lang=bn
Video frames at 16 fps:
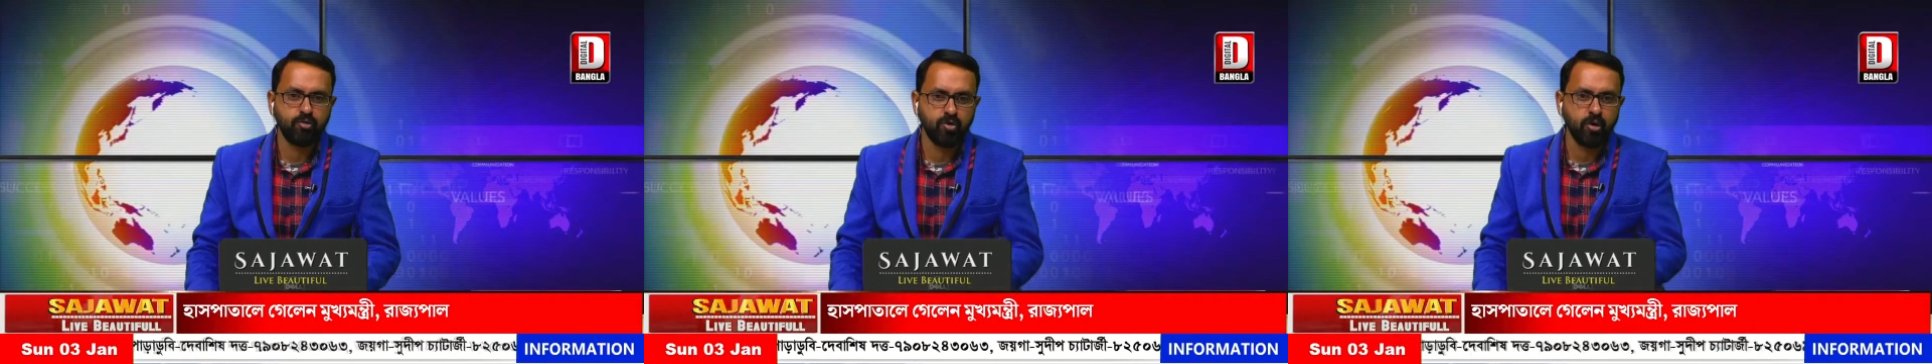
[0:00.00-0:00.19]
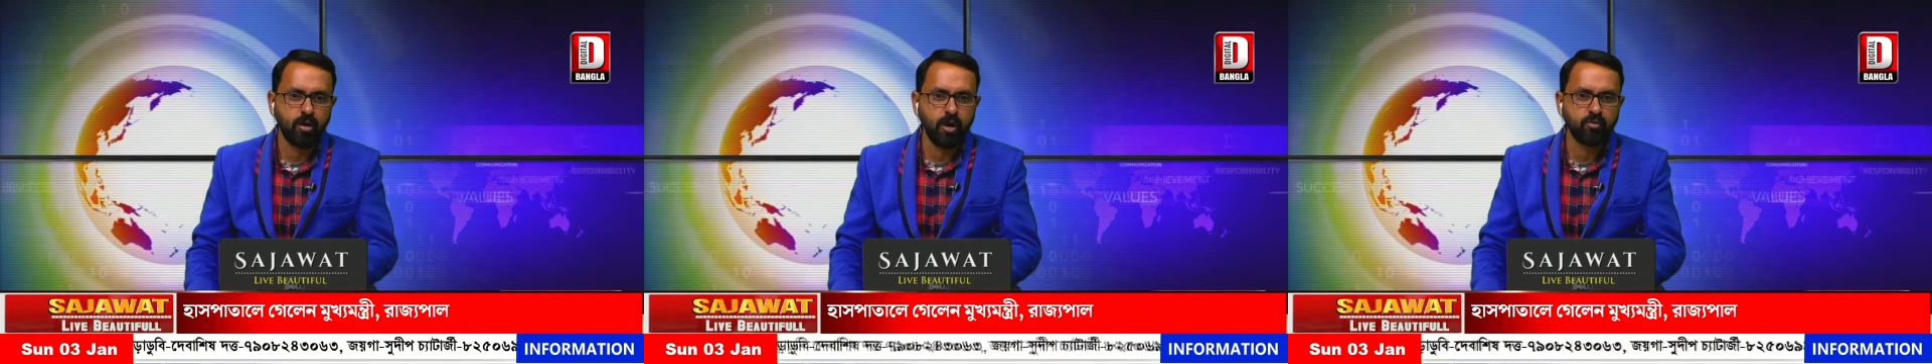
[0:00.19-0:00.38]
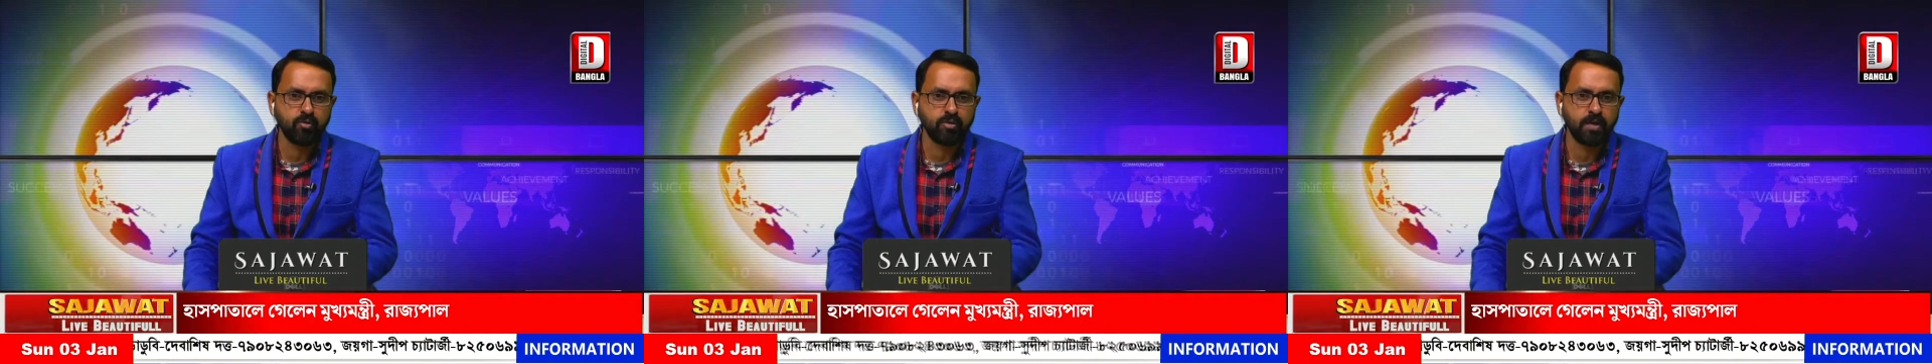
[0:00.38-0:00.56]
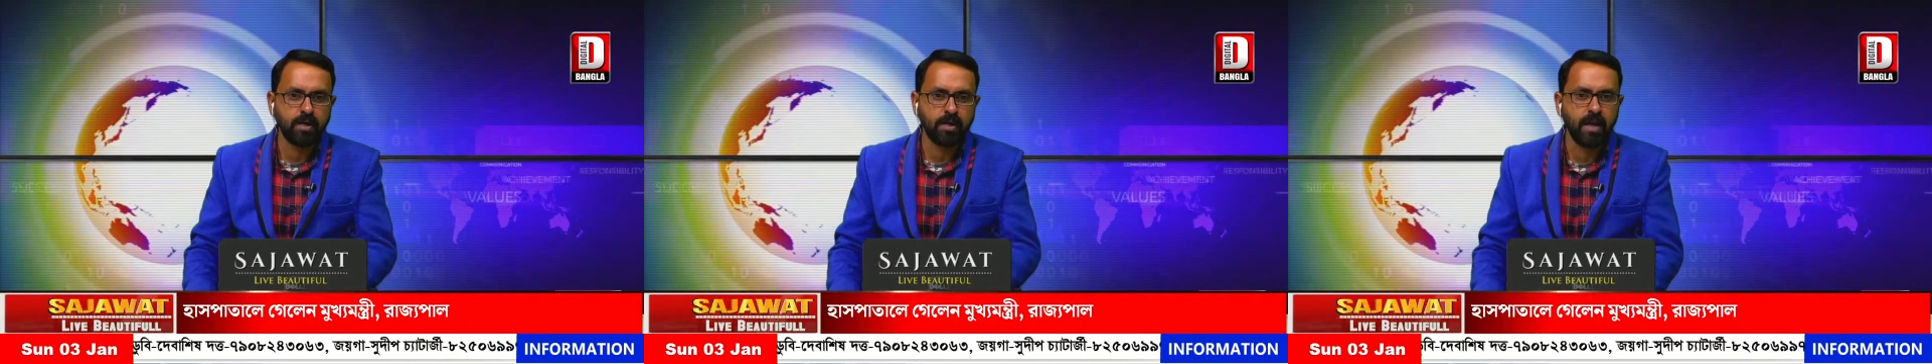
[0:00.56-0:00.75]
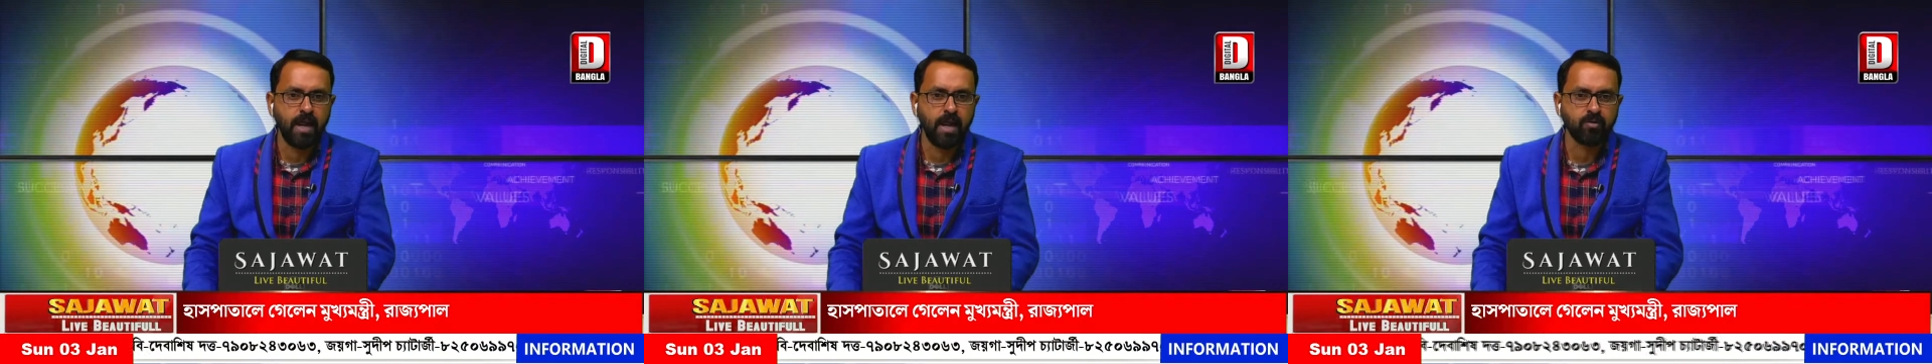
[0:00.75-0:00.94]

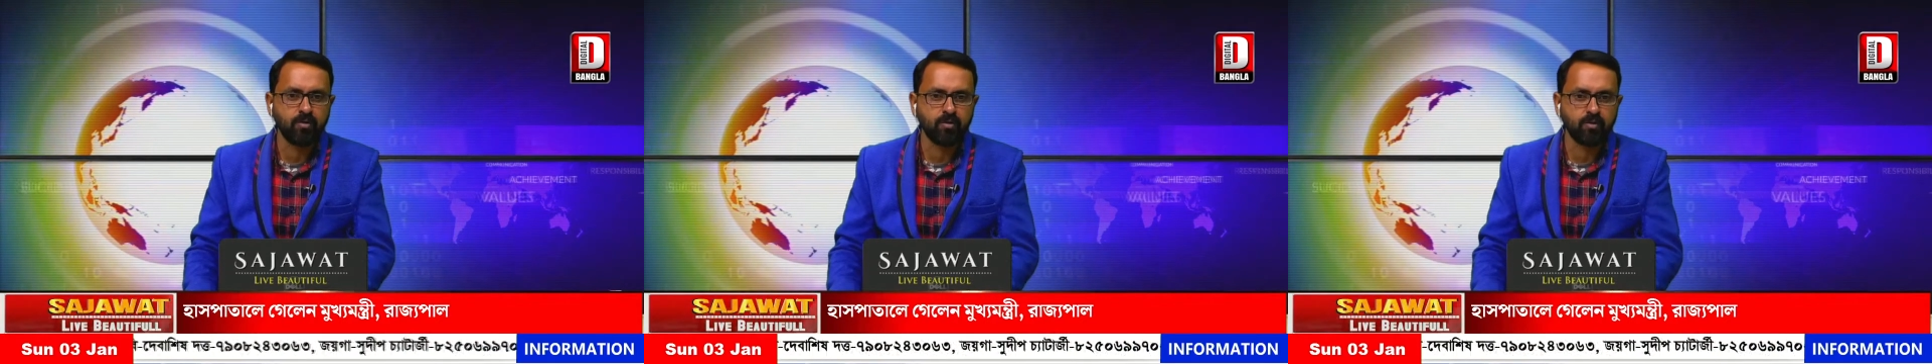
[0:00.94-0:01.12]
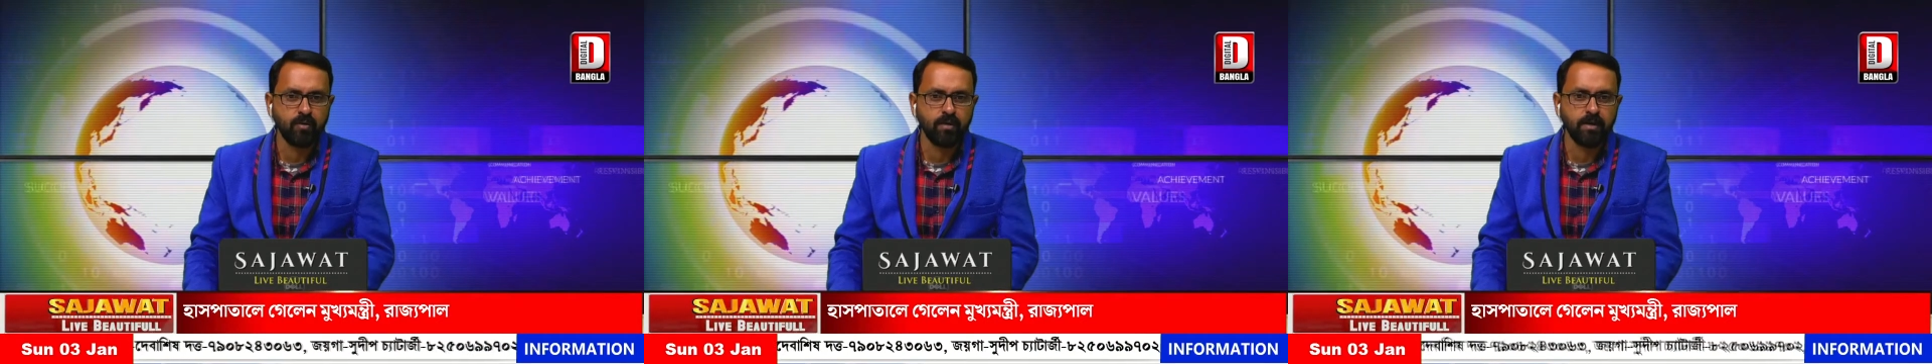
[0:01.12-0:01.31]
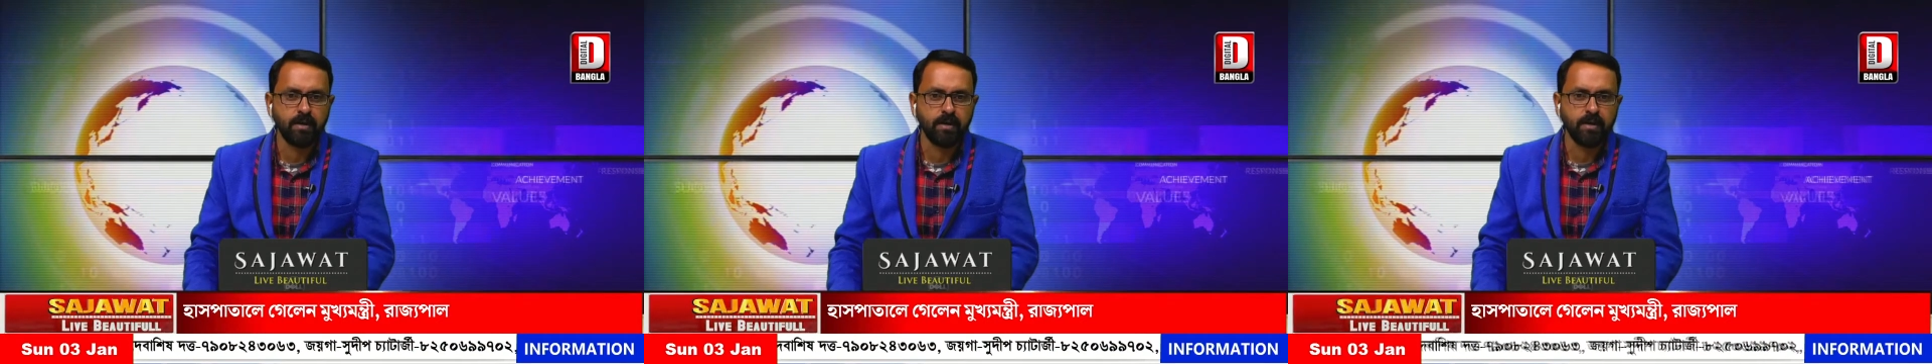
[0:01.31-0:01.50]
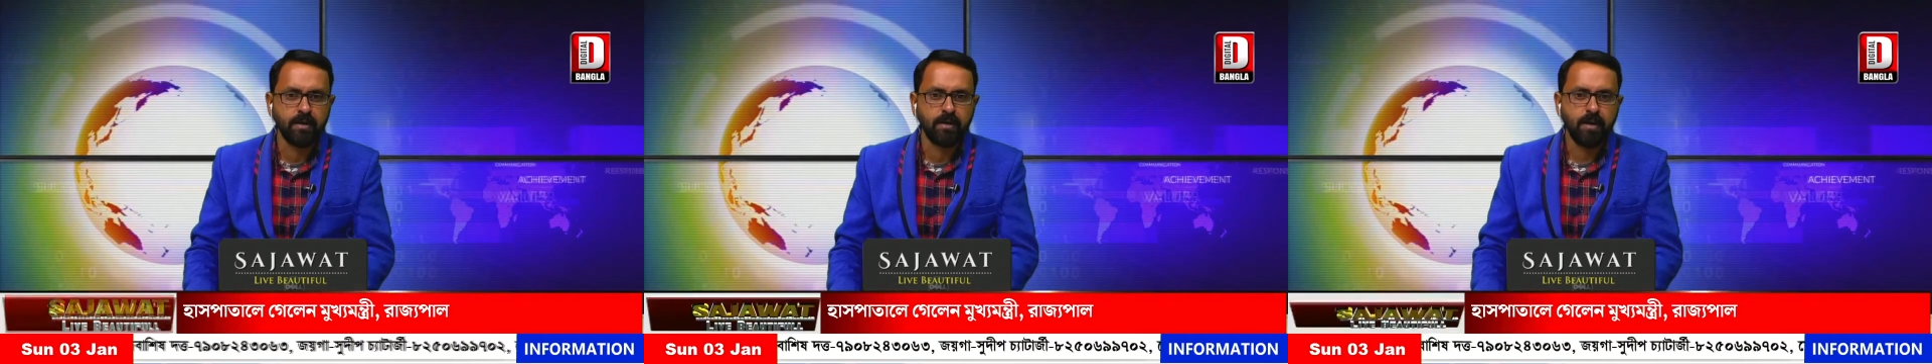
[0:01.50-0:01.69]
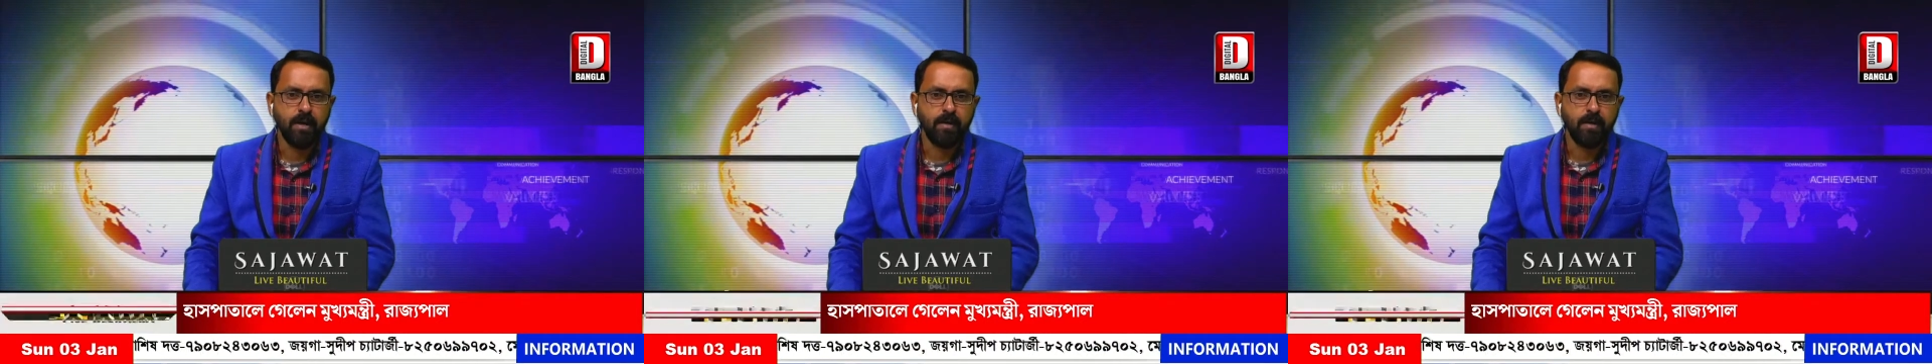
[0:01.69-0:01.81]
যজ্ঞানুষ্ঠানের আয়োজন করলেন